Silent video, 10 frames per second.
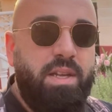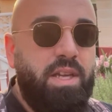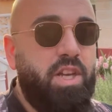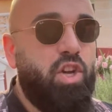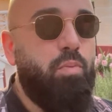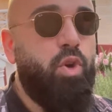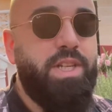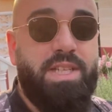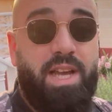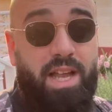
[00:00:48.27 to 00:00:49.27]
Y como
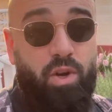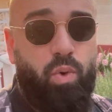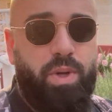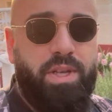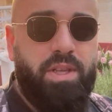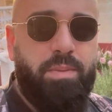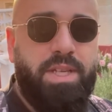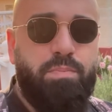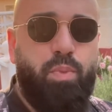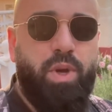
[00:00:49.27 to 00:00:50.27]
es Halloween y demás,
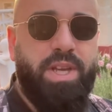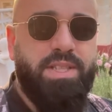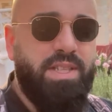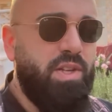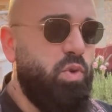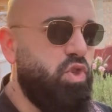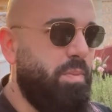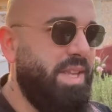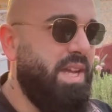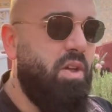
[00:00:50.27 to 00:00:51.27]
pues incluso
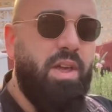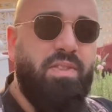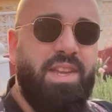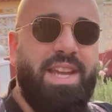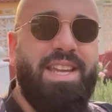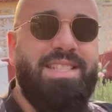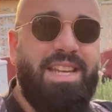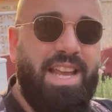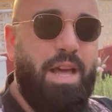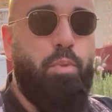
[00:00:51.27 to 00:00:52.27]
me han llegado a decir que
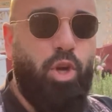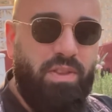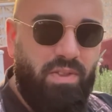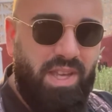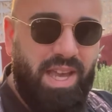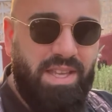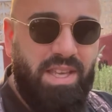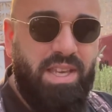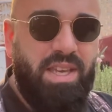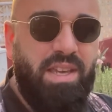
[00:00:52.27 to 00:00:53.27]
estaría la policía
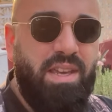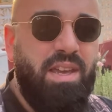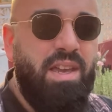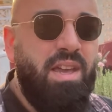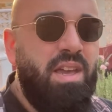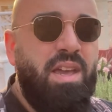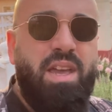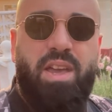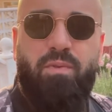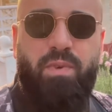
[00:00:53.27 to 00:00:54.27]
allí.
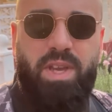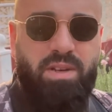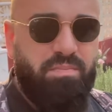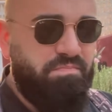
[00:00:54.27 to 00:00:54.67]
En fin,